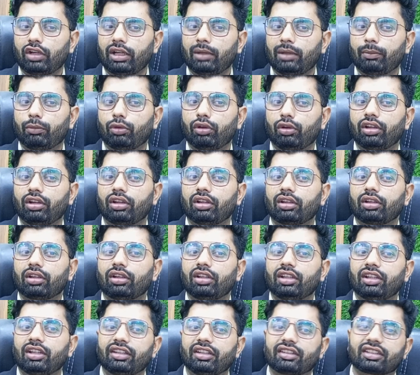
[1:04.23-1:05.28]
जो है वो
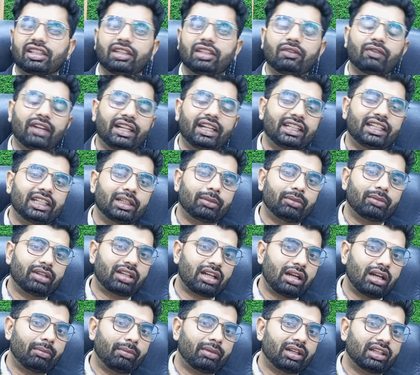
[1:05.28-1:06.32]
स्किन वाइटनिंग
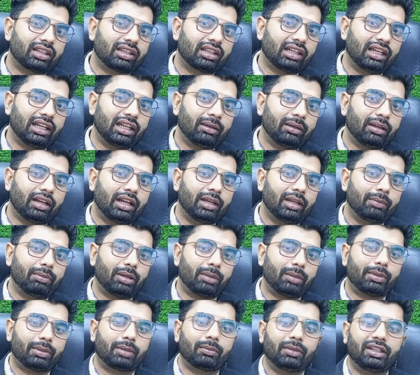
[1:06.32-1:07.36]
में काम करता है
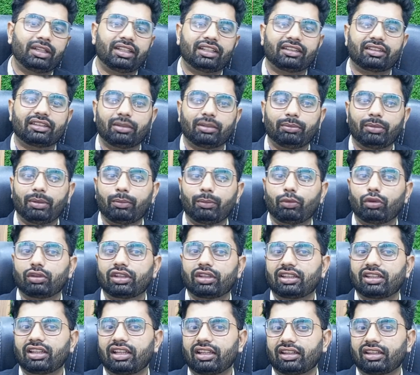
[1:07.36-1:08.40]
हाइपर पिगमेंटेशन में
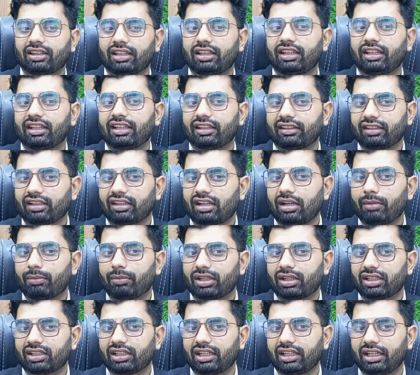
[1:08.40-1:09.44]
बहुत ही अच्छे तरीके से
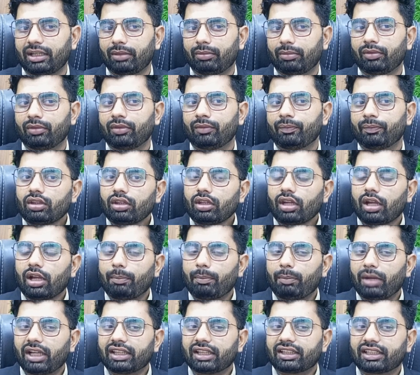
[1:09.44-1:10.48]
काम करता है
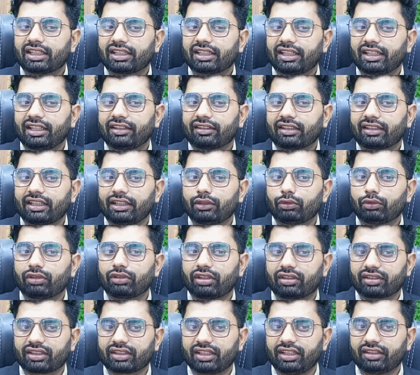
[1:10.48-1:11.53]
अब बात करते हैं इसके
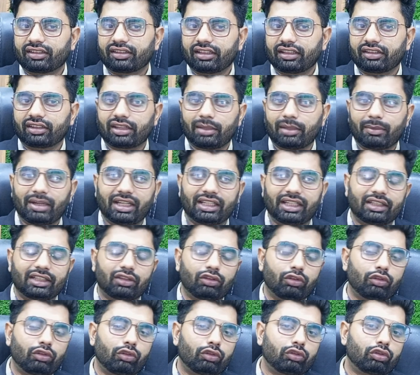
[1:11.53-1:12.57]
यूजेस की इसके इस्तेमाल की
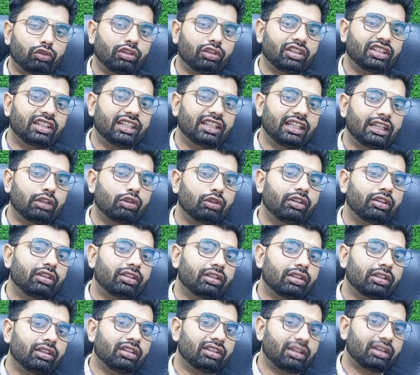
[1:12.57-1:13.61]
तो दोस्तों ये जो
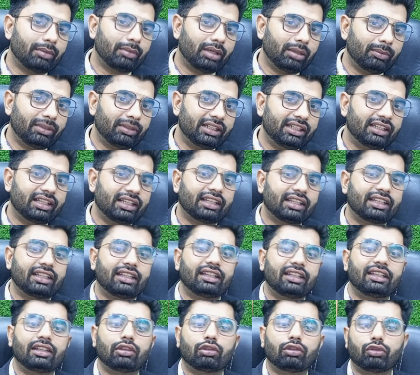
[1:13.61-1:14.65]
इस्तेमाल में ली जाती
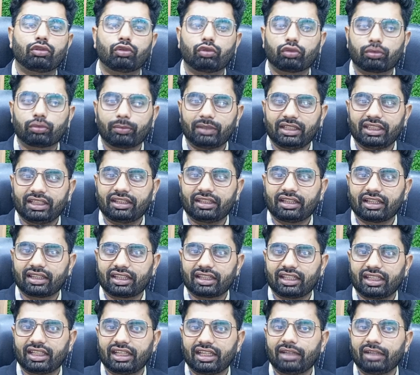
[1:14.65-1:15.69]
है ये जो यूज में ली
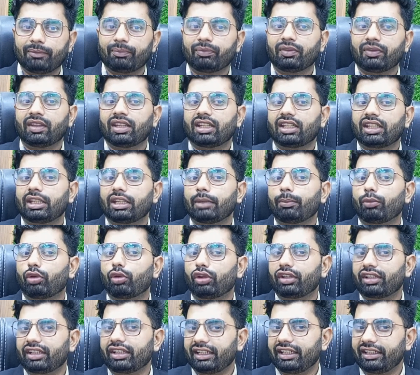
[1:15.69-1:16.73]
जाती है ये
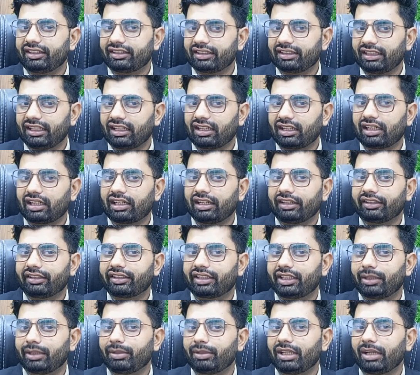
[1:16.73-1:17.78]
मॉडरेट से लगातार
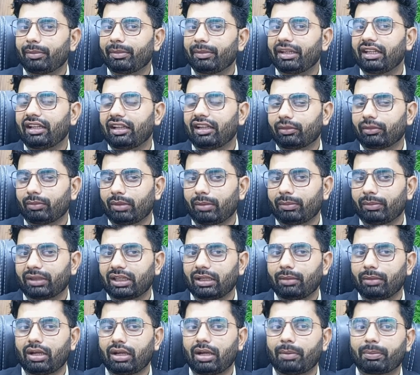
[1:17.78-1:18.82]
सीवियर मेलाजमा
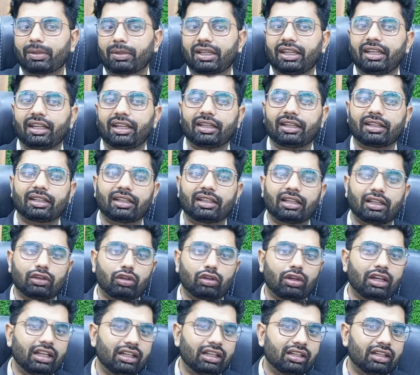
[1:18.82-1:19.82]
मतलब आपके या तो